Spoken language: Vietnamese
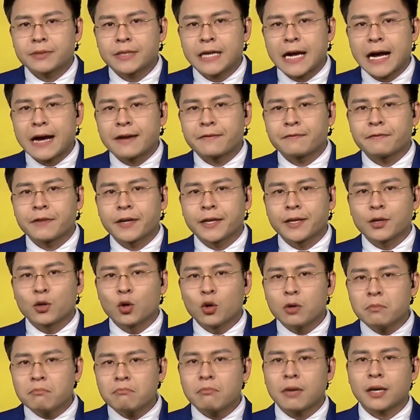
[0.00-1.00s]
đang phải
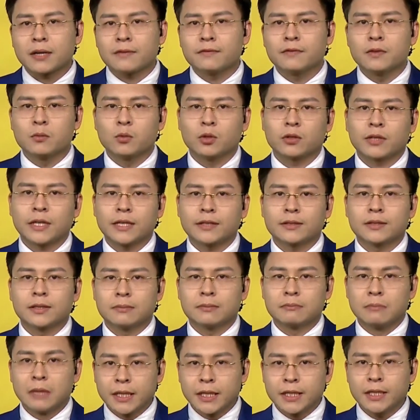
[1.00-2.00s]
đối mặt với một thách
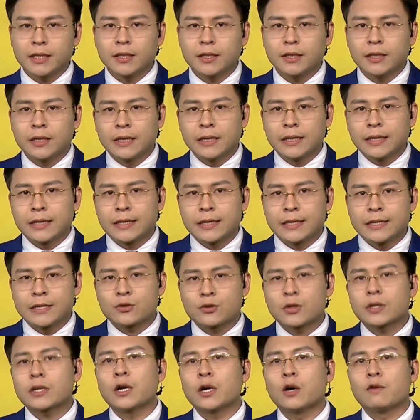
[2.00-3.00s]
thức mới. Khi
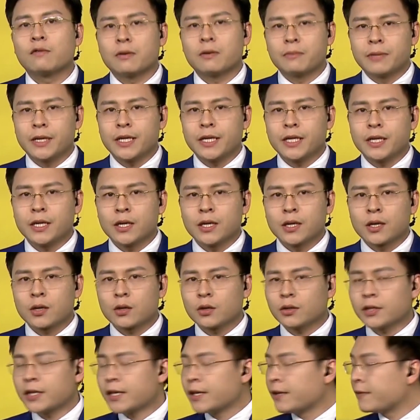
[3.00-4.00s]
xuất khẩu vào Mỹ,
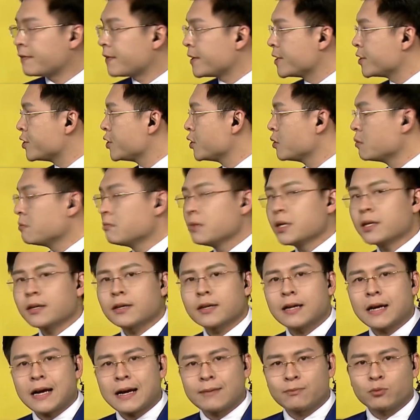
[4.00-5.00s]
có thể phải chịu mức
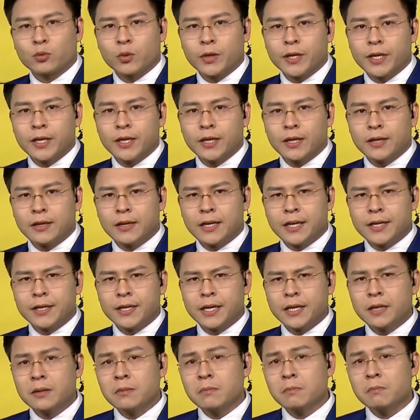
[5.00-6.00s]
áp thuế lên
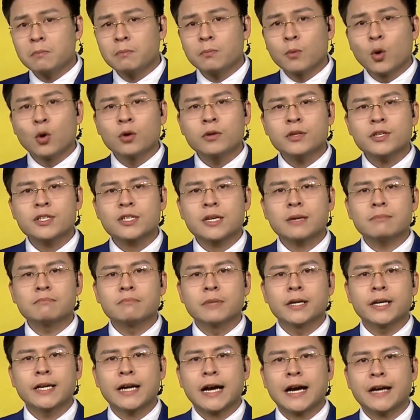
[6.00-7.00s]
đến
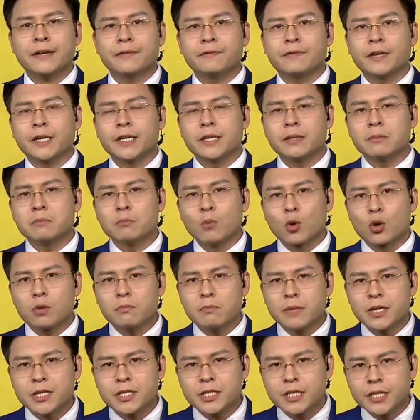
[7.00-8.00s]

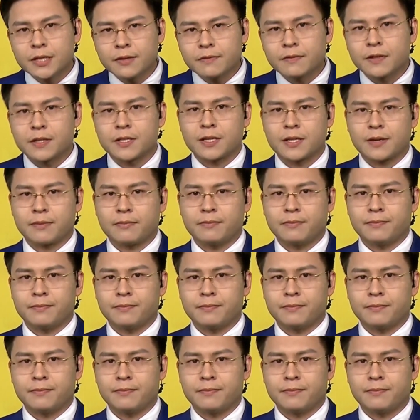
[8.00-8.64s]
412,49%.